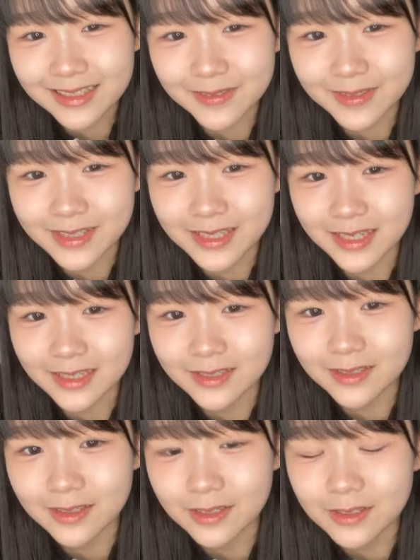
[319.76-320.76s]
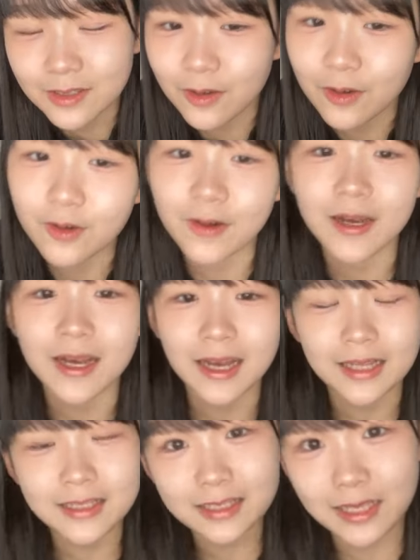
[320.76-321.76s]
一番好きですそう
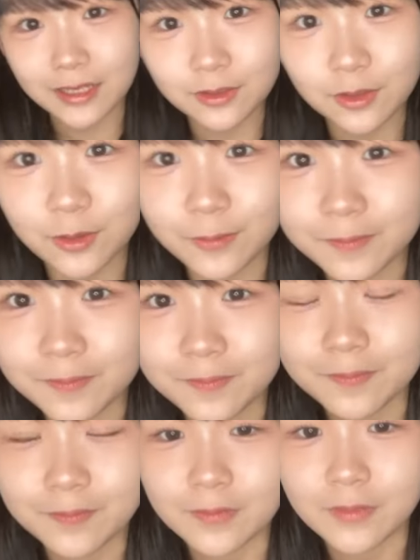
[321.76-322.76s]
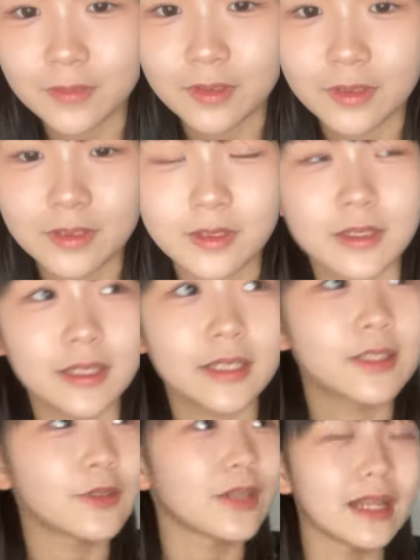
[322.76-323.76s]
アンズさんと
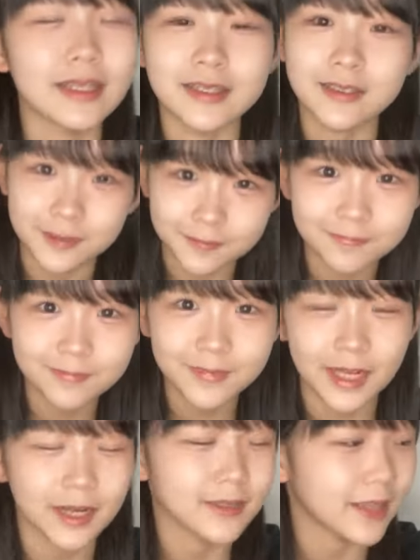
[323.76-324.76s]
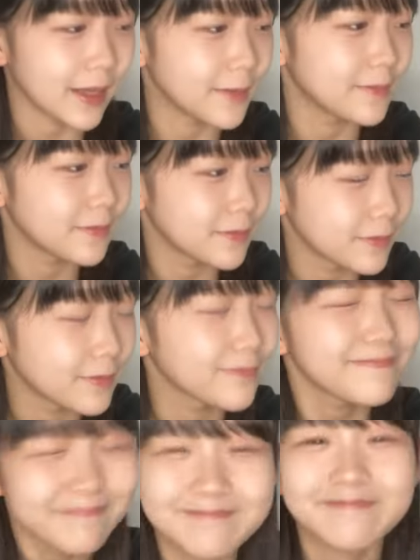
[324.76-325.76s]
一緒なんです
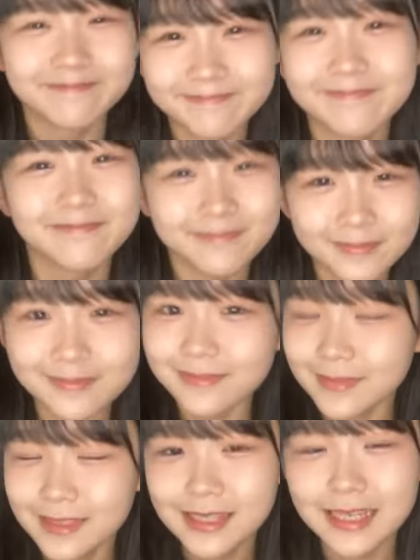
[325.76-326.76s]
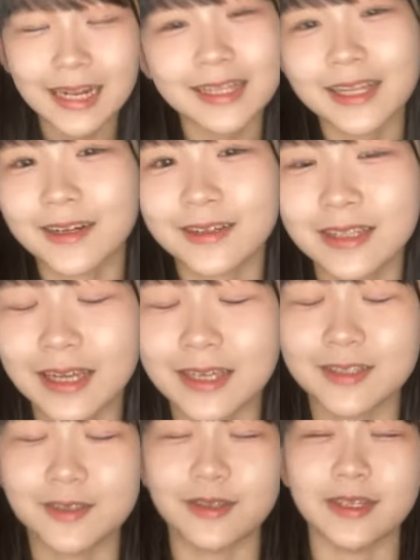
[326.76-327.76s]
キャラクター好きなキャラクター
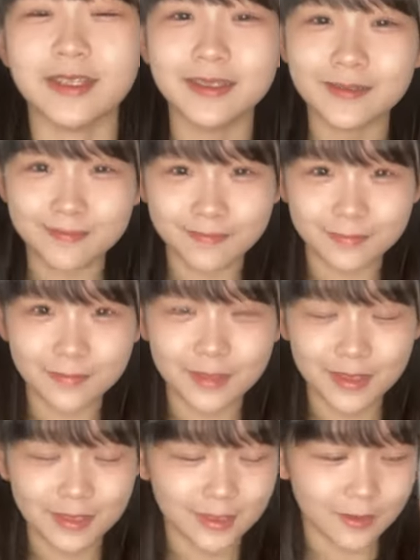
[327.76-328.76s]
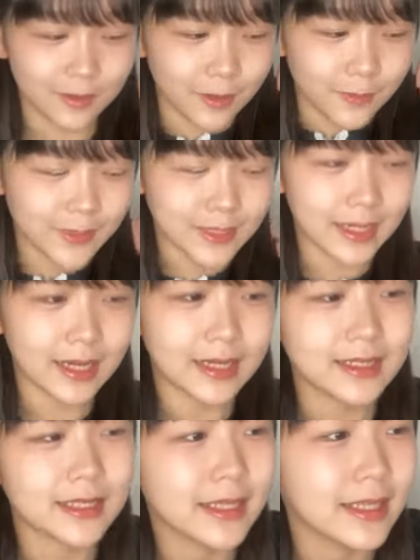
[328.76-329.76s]
一緒ですそうクロミちゃん
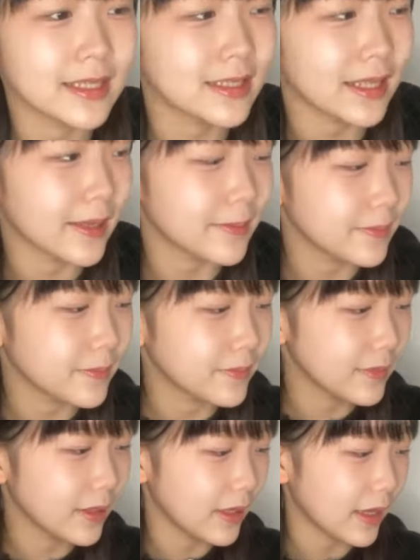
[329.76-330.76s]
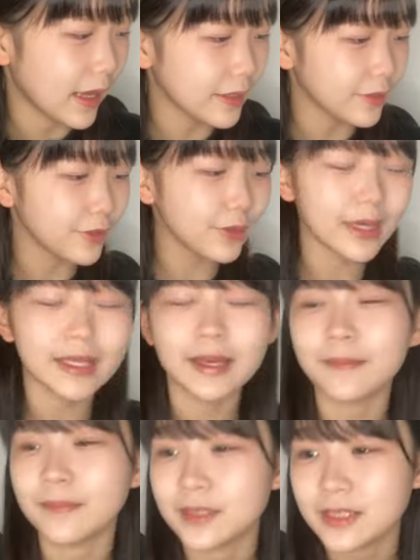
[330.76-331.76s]
が好きですねあとゆあ
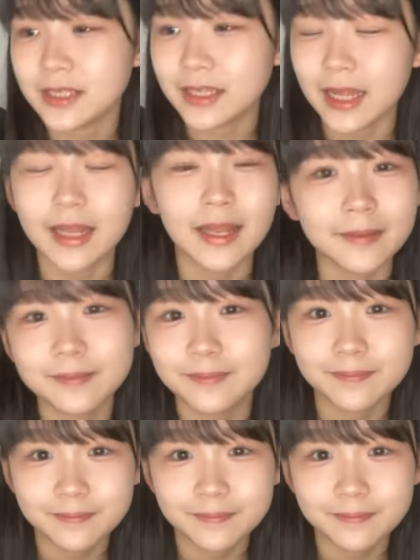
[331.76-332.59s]
にゃんも好きだね